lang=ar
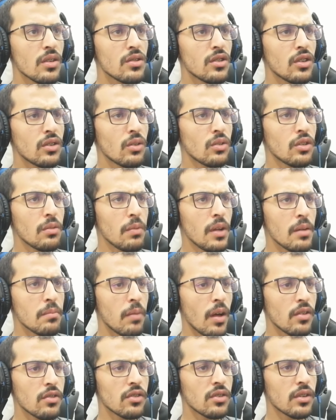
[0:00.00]
76 uh,
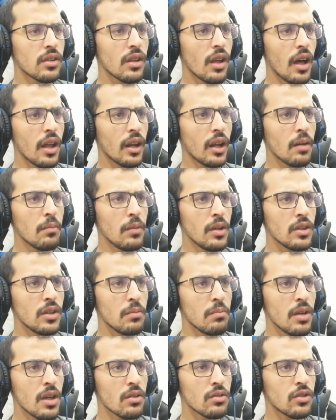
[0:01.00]
بس انا كم
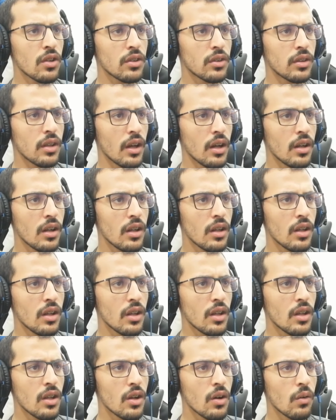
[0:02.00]
عندي 106
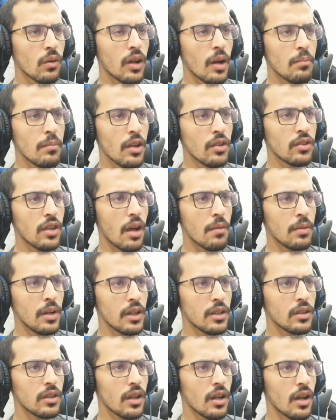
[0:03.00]
كم حسابي
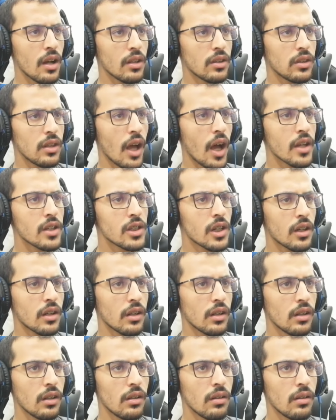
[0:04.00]
عند التاجر